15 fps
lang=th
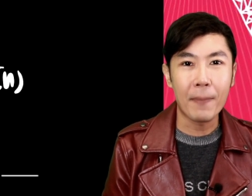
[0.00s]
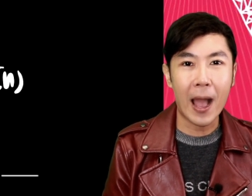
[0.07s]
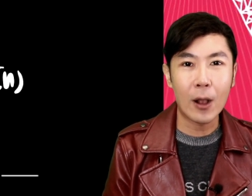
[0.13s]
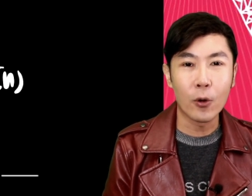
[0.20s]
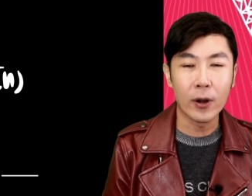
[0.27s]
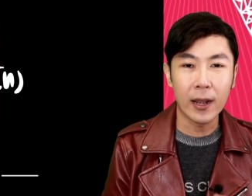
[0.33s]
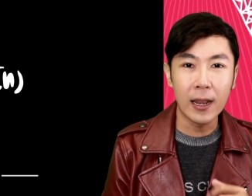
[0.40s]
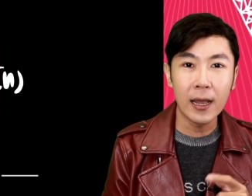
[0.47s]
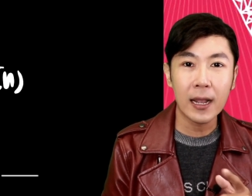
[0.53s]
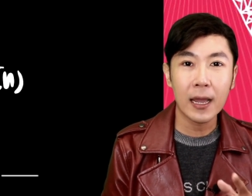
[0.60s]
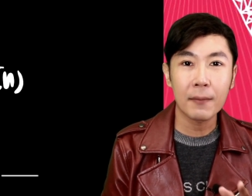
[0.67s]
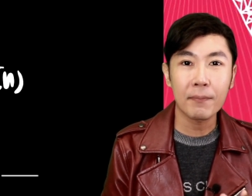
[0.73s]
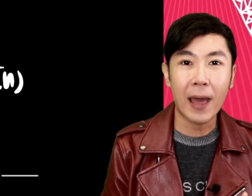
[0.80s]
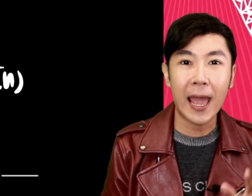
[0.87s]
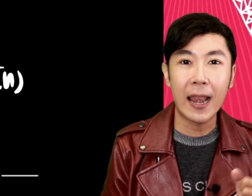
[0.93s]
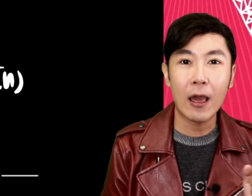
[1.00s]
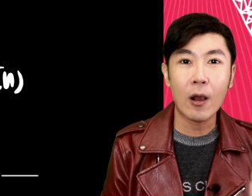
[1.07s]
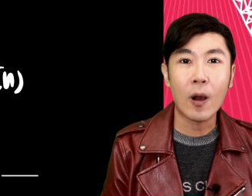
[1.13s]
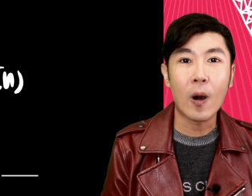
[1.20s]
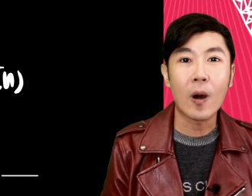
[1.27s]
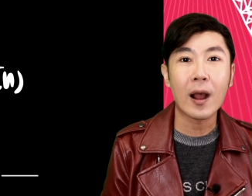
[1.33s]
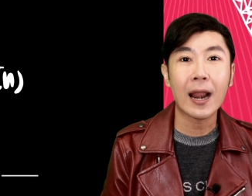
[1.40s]
ปรากฏเลิกกันไปแล้ว
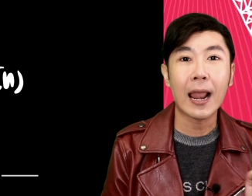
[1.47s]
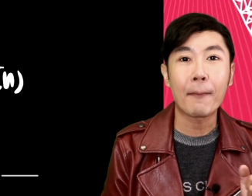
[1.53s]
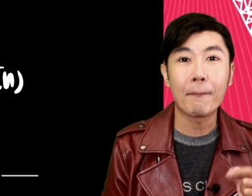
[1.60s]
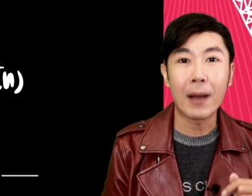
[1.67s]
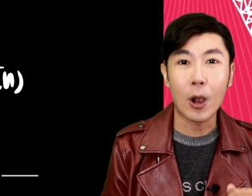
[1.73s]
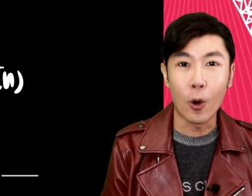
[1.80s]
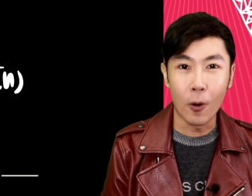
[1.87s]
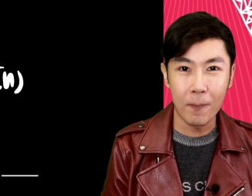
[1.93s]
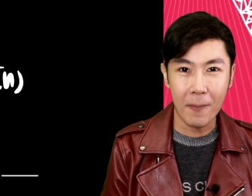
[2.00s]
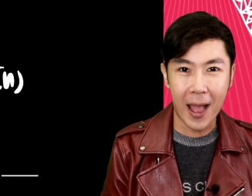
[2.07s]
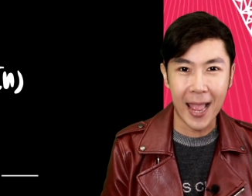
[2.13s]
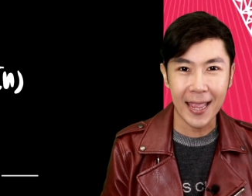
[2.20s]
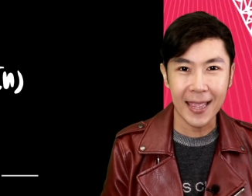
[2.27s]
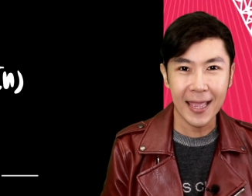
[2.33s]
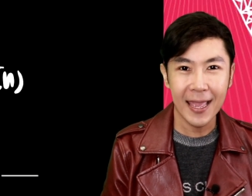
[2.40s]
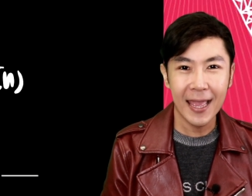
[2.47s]
ขอกลับมาคบใหม่